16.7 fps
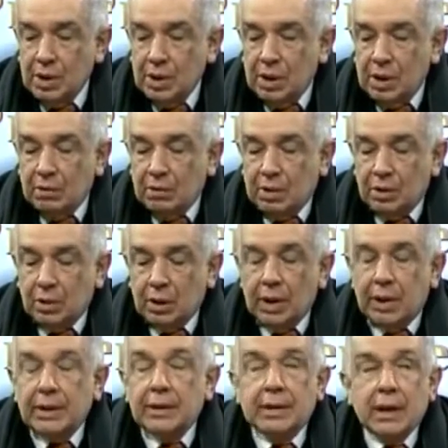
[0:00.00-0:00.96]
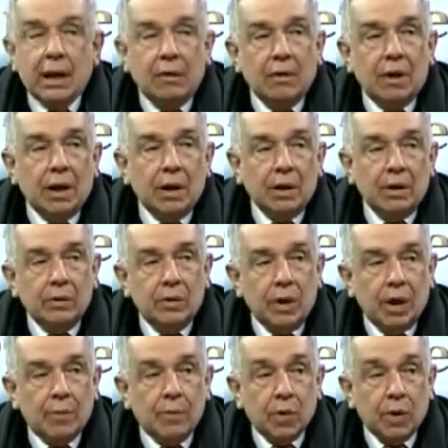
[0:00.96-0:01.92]
cuando la gente habla del libro
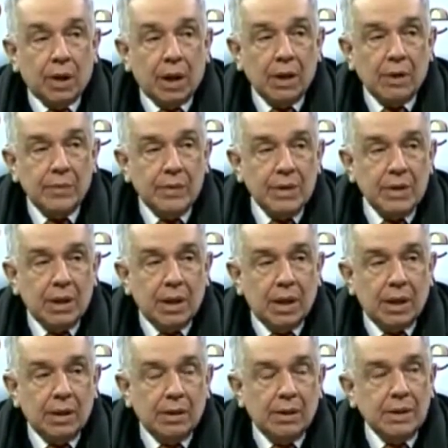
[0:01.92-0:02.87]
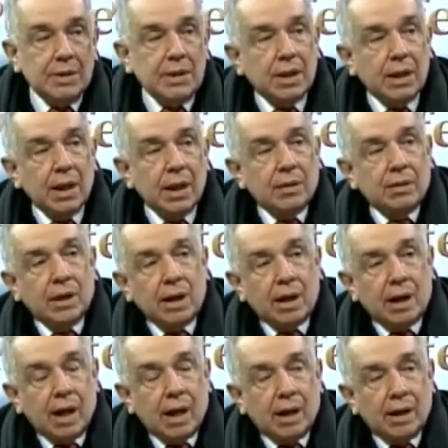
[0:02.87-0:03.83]
del Apocalipsis, la gente se queda
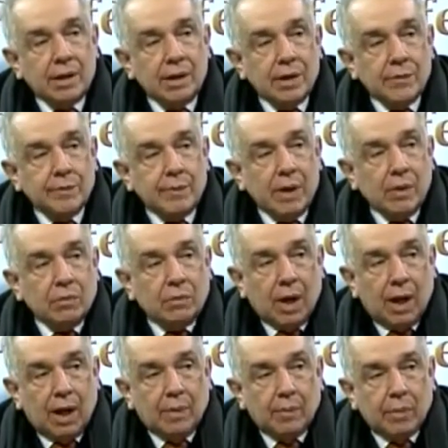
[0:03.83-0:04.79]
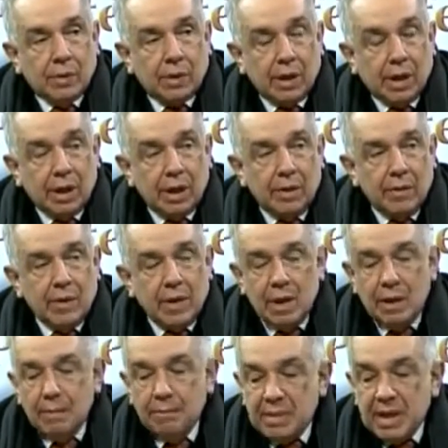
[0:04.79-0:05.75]
aterrada y espelucada porque
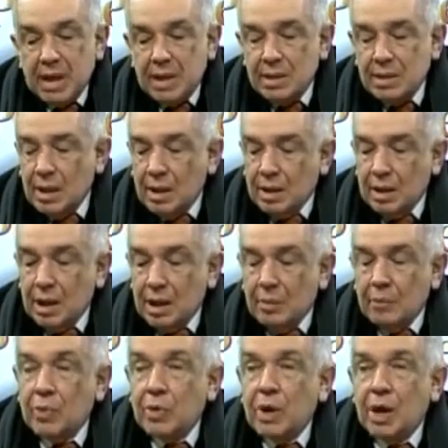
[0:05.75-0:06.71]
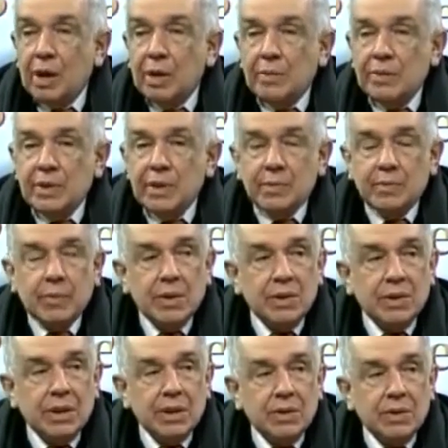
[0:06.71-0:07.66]
piensan que el Apocalipsis
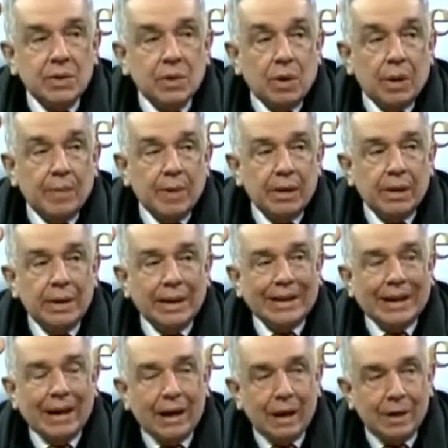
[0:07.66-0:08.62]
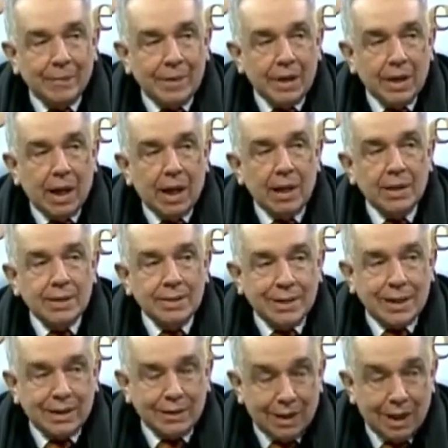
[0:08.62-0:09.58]
pues es solamente calamidades,
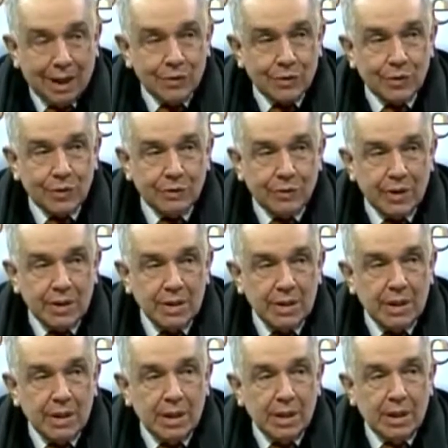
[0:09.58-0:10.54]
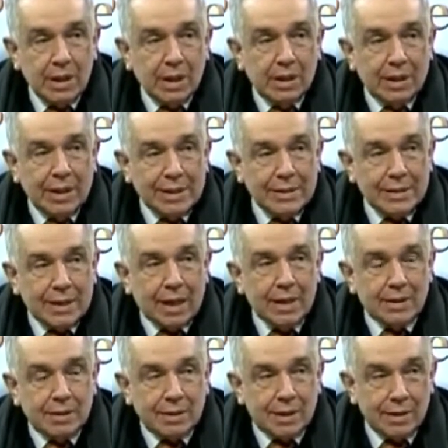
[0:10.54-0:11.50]
catástrofes,
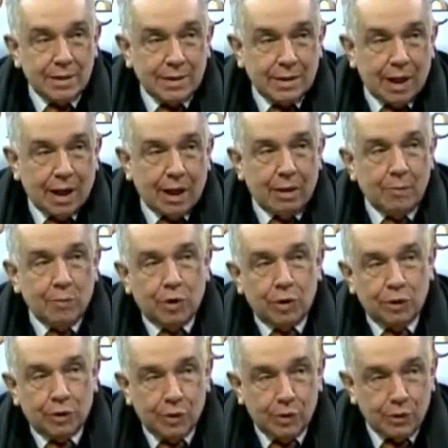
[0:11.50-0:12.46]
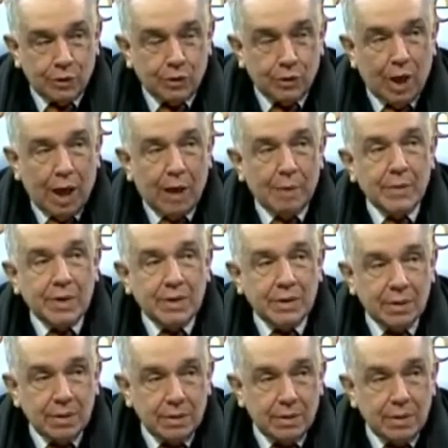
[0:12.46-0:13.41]
desastres, terremotos,
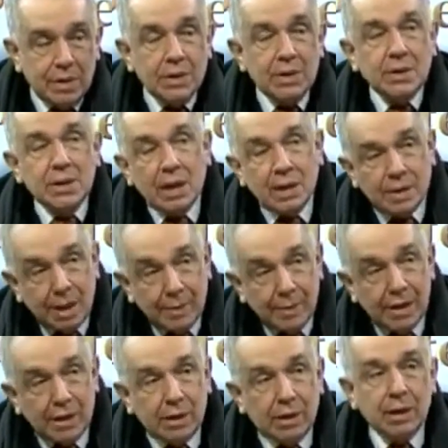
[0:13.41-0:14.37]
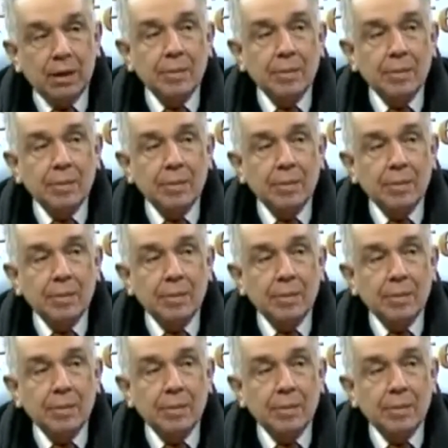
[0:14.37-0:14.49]
tsunamis y ciertamente